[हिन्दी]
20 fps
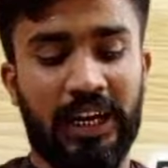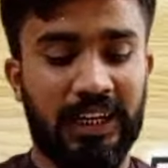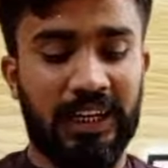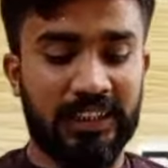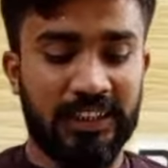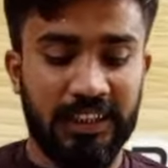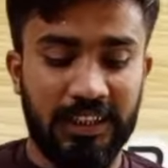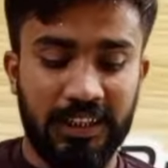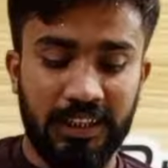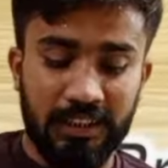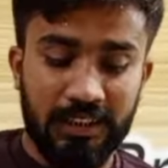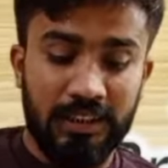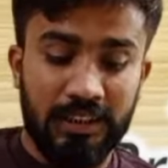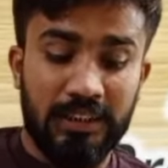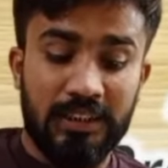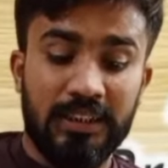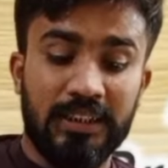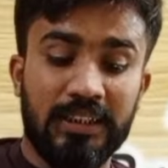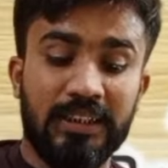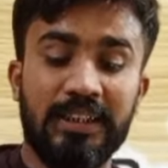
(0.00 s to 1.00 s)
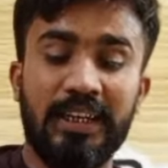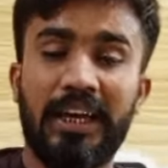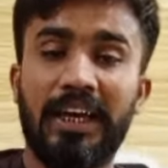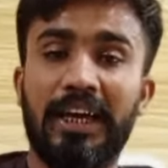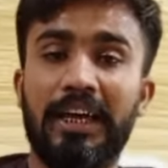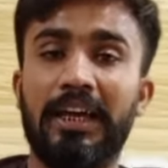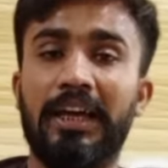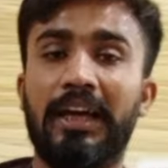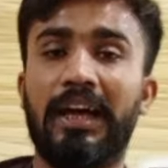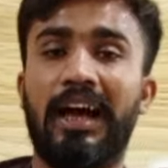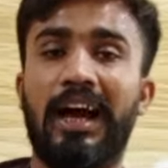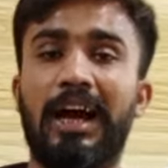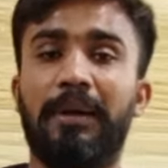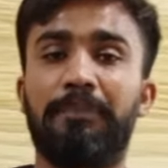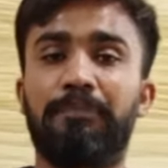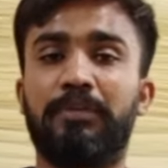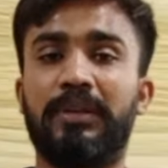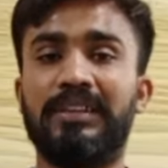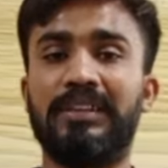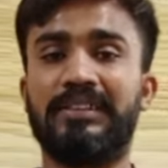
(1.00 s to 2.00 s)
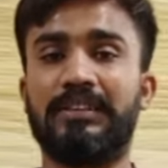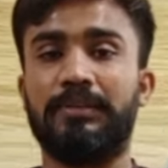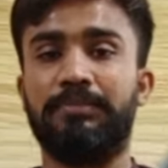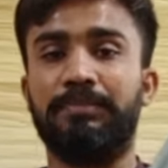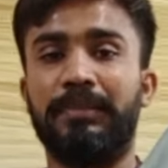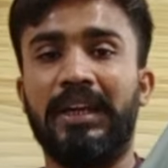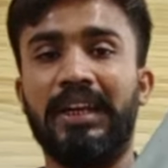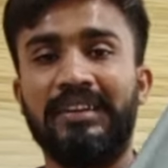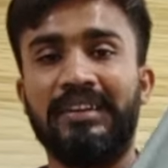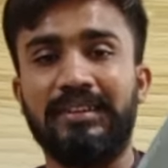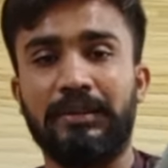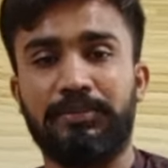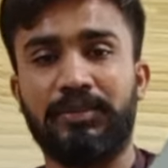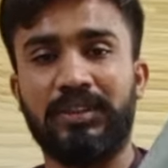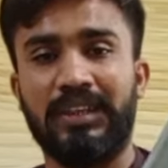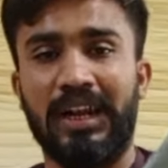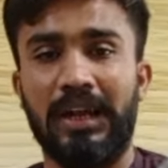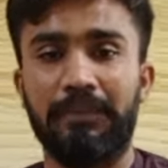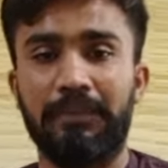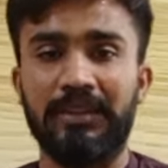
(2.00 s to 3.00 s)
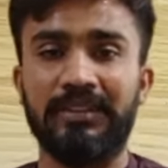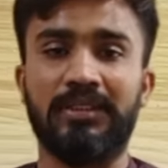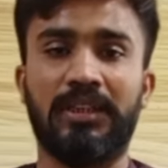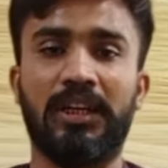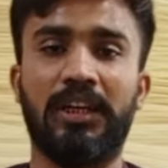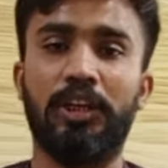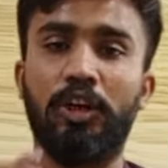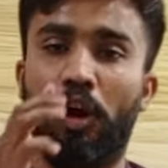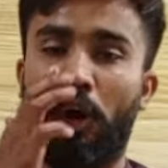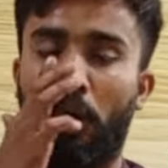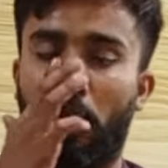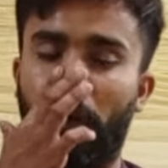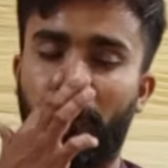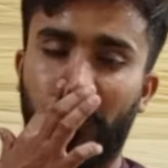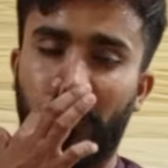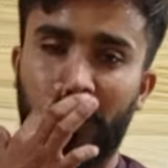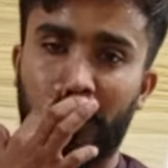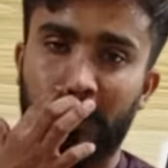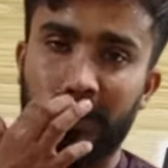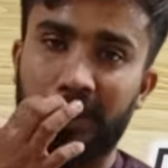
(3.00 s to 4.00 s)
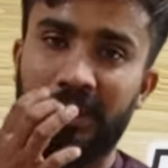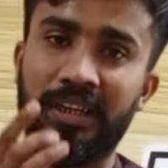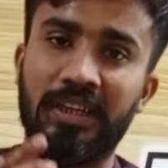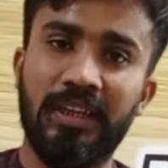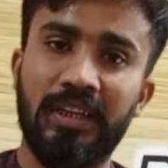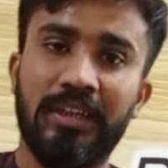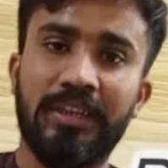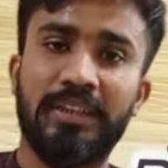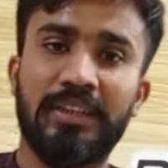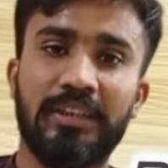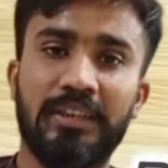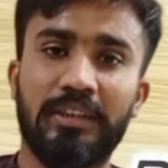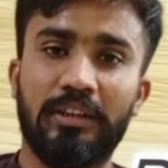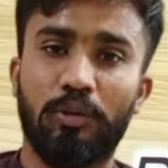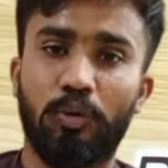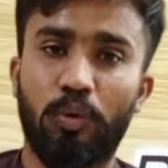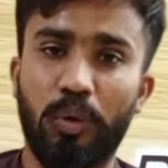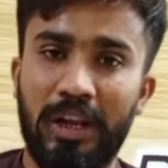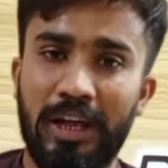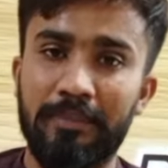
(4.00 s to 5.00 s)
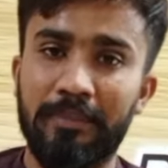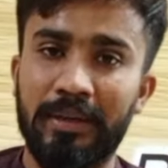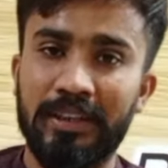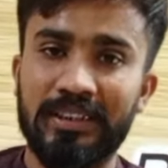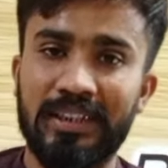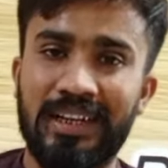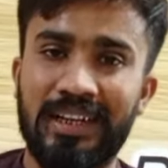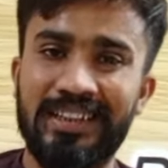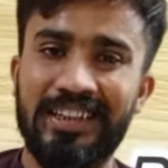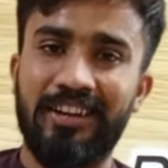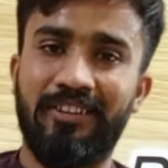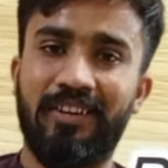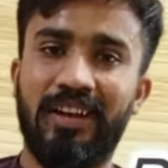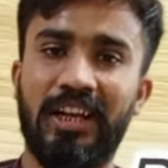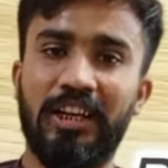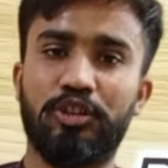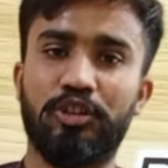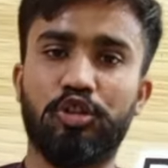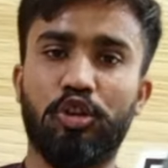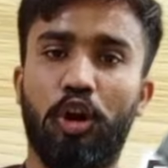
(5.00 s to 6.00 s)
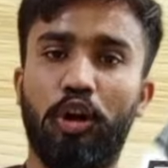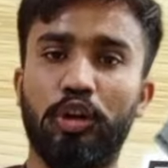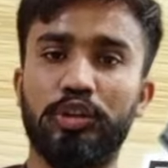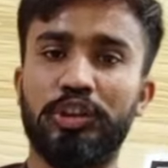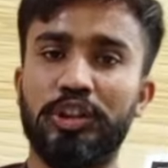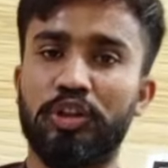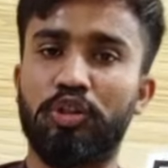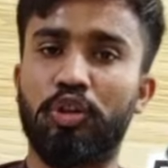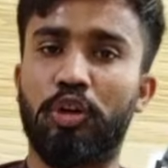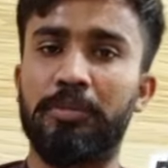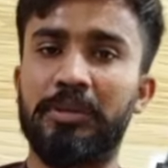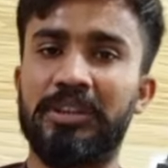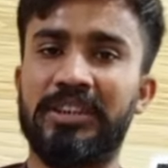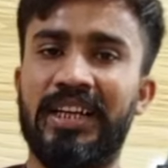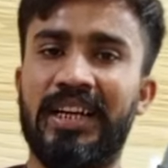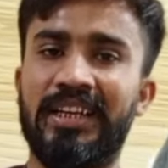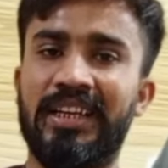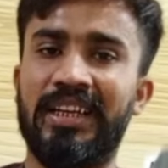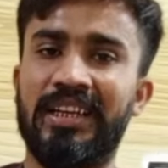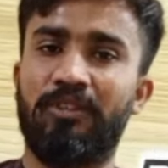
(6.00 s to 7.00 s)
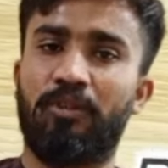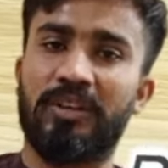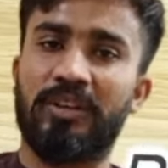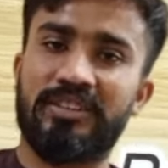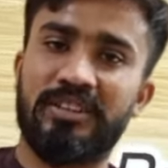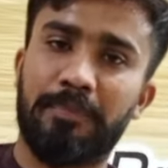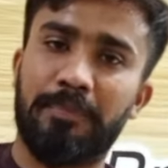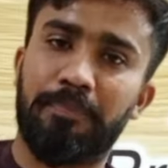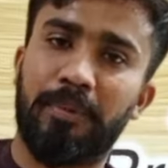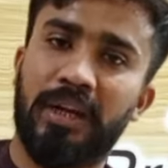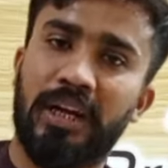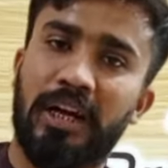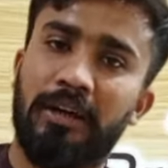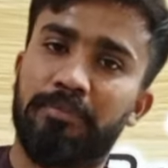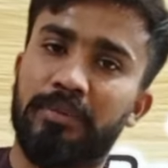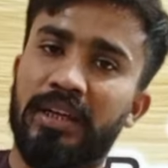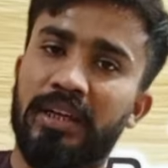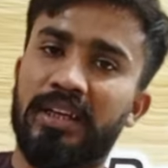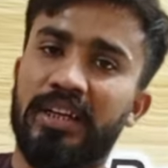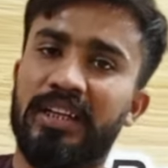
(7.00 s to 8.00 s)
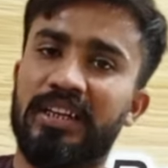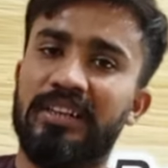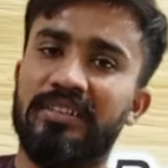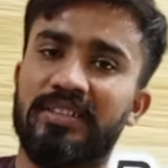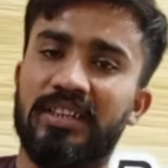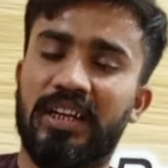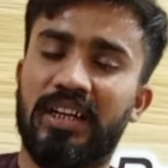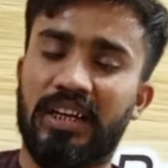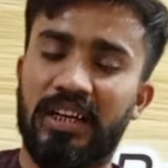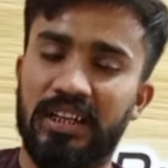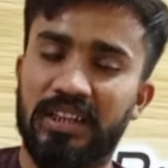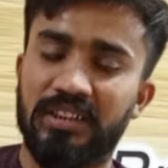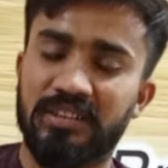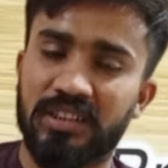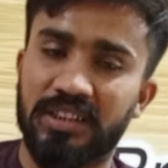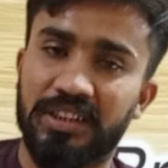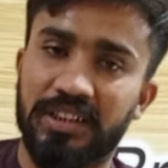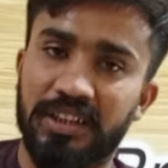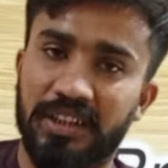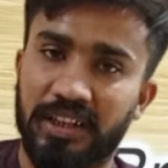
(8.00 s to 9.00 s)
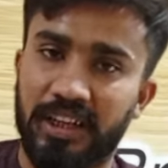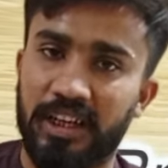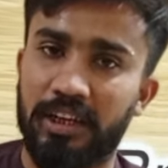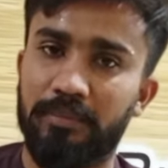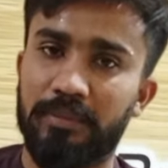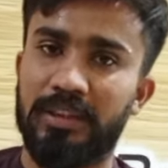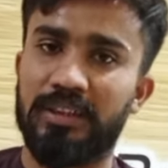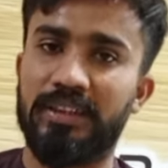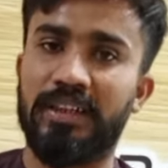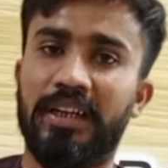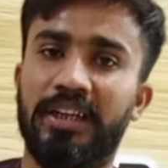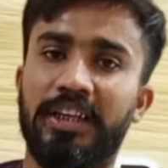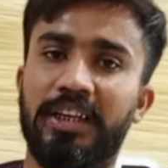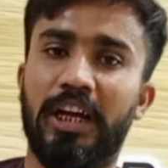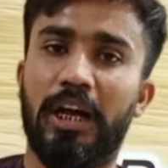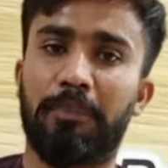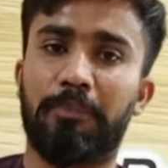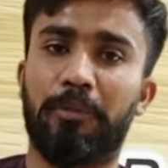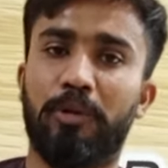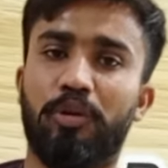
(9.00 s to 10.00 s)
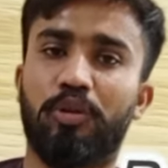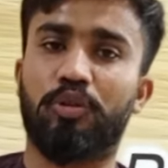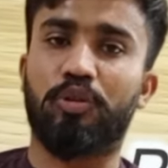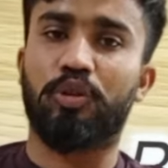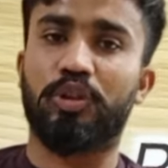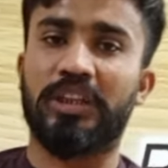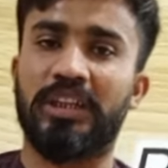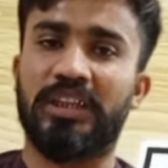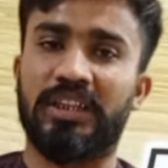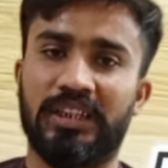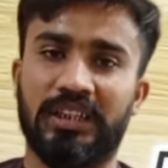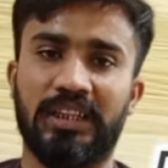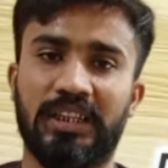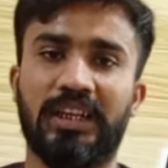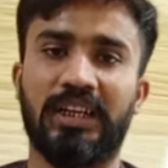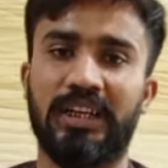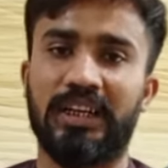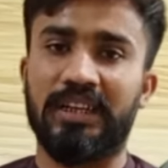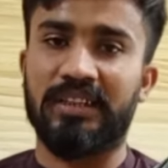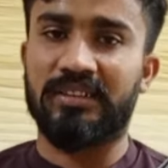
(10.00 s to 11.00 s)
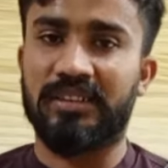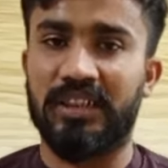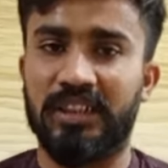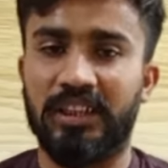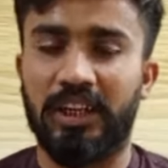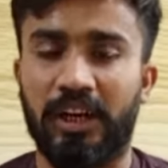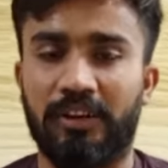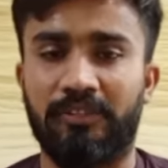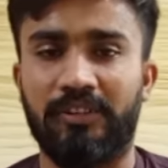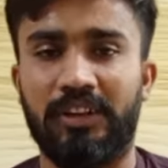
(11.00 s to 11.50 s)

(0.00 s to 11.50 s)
दिखा दिए ये आपके मेरे सब्सक्राइबर्स के लिए ऑफ़र होगी गुलैमत का ये वाला स्टॉक जिसको भी चाहिए व्हाट्सअप पर रबता करें इसके कलर्स की डिटेल मिल जाएगी आप लोगों को कि कितने कलर इसके अंदर